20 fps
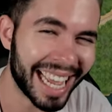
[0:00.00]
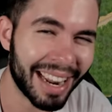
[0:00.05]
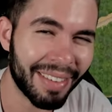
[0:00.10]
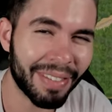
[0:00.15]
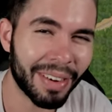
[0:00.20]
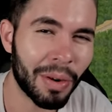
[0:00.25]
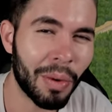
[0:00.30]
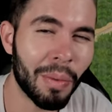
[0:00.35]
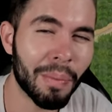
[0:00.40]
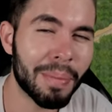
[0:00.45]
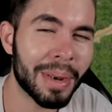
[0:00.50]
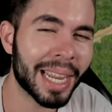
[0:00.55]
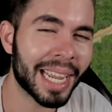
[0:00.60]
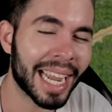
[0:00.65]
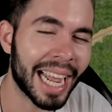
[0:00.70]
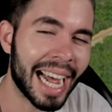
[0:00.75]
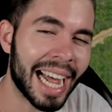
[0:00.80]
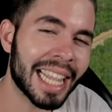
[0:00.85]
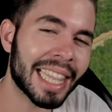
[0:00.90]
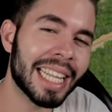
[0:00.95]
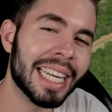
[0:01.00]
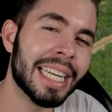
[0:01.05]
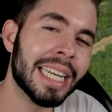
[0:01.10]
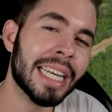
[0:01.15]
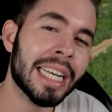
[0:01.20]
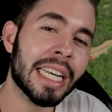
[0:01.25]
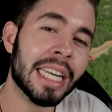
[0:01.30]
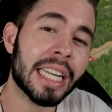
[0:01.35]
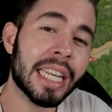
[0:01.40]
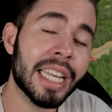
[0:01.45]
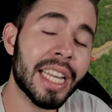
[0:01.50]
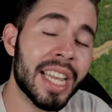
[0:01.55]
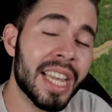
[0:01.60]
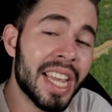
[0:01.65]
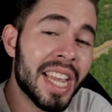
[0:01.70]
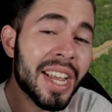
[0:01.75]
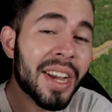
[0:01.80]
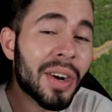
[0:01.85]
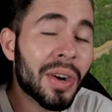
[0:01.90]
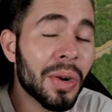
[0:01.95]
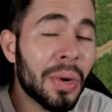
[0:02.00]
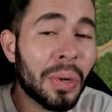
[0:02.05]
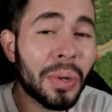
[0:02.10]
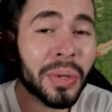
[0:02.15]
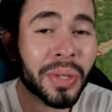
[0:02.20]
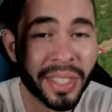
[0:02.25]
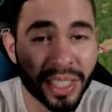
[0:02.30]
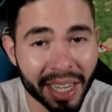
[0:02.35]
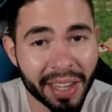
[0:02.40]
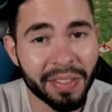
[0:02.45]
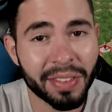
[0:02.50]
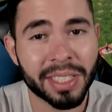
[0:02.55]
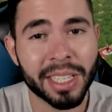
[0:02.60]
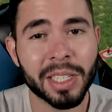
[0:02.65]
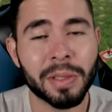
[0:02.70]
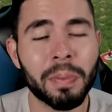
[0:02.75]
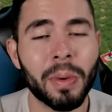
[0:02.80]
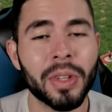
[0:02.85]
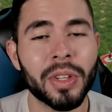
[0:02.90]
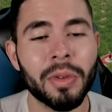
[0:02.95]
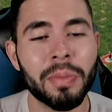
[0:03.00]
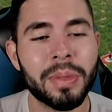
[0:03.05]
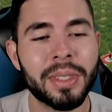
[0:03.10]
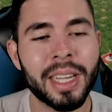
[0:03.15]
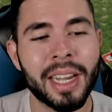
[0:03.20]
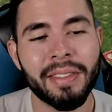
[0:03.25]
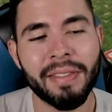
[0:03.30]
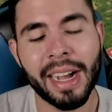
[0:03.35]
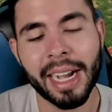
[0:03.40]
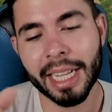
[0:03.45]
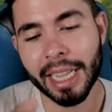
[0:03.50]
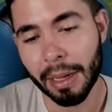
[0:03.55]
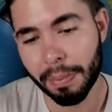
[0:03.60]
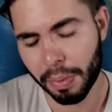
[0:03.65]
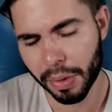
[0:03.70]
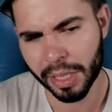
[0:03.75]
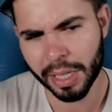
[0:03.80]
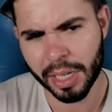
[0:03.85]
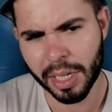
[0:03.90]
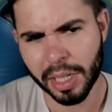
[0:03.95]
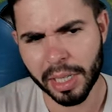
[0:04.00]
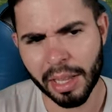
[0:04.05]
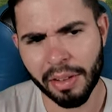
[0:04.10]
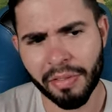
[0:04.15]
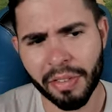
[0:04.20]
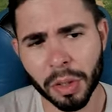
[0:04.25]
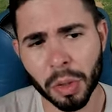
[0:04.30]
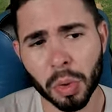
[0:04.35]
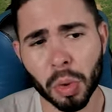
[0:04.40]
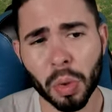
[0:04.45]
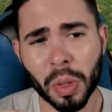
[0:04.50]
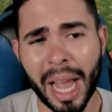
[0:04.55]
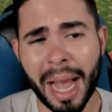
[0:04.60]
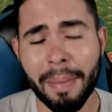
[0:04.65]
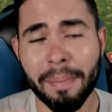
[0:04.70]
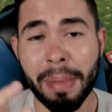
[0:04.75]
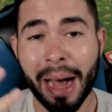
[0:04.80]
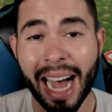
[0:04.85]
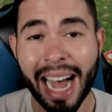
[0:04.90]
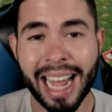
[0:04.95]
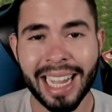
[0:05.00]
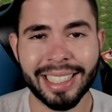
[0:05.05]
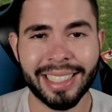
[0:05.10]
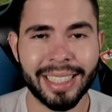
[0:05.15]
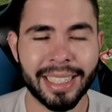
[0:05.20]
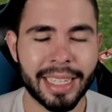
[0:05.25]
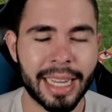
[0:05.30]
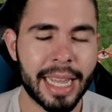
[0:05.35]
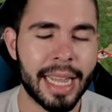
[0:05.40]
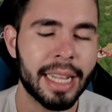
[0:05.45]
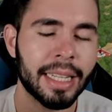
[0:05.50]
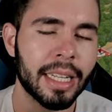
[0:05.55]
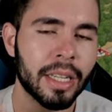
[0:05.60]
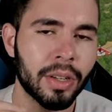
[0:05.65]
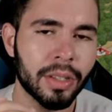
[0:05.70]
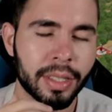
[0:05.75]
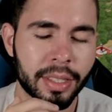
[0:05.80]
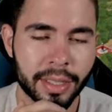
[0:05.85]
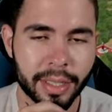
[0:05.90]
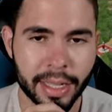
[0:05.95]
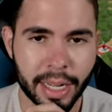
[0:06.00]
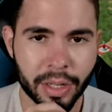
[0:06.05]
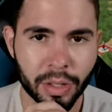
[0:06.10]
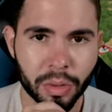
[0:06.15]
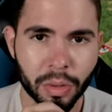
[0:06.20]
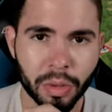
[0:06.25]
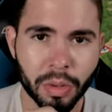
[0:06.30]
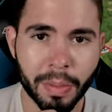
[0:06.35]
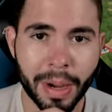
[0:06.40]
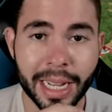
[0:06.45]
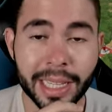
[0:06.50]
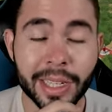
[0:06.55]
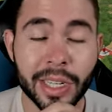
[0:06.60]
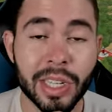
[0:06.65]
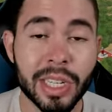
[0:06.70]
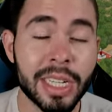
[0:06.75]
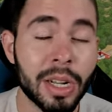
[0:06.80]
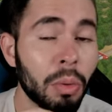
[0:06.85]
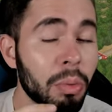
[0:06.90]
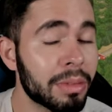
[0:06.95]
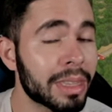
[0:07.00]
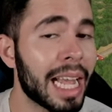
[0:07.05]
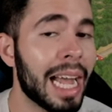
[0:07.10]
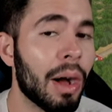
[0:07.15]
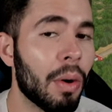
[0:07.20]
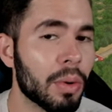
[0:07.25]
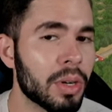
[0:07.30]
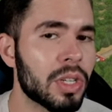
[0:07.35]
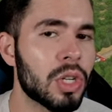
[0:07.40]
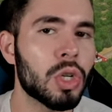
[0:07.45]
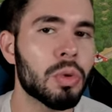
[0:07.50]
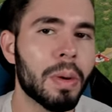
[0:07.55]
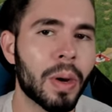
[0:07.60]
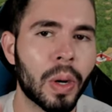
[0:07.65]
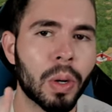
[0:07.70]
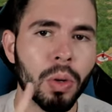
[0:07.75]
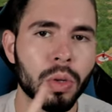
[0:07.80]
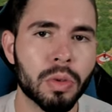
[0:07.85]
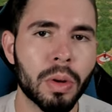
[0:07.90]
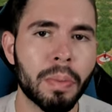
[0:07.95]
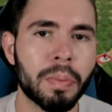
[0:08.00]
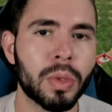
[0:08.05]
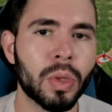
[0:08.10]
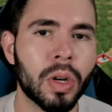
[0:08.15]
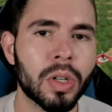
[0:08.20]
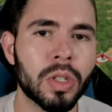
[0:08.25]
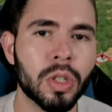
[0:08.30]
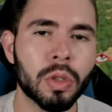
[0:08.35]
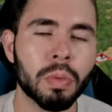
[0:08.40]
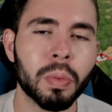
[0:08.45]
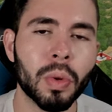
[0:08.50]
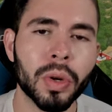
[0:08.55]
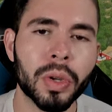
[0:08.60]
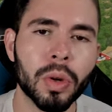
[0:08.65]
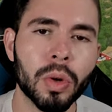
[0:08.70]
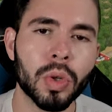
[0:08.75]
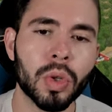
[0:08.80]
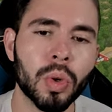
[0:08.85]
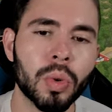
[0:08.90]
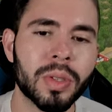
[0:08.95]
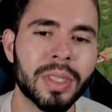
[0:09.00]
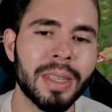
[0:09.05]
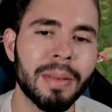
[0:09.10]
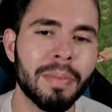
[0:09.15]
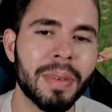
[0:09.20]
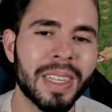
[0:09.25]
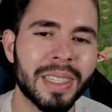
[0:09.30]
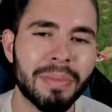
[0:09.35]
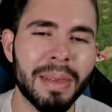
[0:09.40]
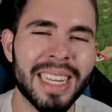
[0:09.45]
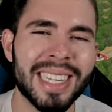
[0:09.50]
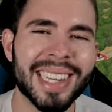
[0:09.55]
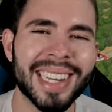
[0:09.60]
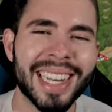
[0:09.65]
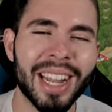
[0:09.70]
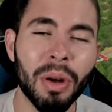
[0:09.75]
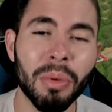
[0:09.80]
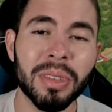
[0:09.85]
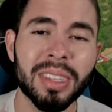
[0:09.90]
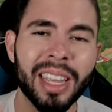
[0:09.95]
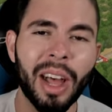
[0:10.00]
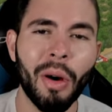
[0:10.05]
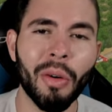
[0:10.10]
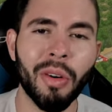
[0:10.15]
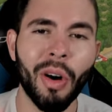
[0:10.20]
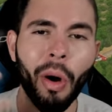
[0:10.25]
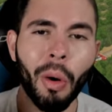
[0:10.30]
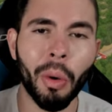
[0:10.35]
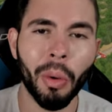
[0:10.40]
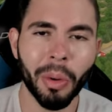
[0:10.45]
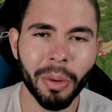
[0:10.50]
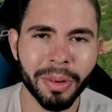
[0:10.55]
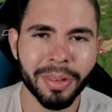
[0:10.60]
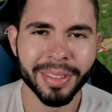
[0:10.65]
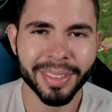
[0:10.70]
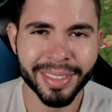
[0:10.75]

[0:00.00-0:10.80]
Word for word: tarefa complicada E inclusive vocês podem observar que depois da gente ter feito toda a base né, da nossa cidade e tudo mais A gente não tá onde a gente parou no último episódio, isso porque o jogo simplesmente simplesmente não salvou.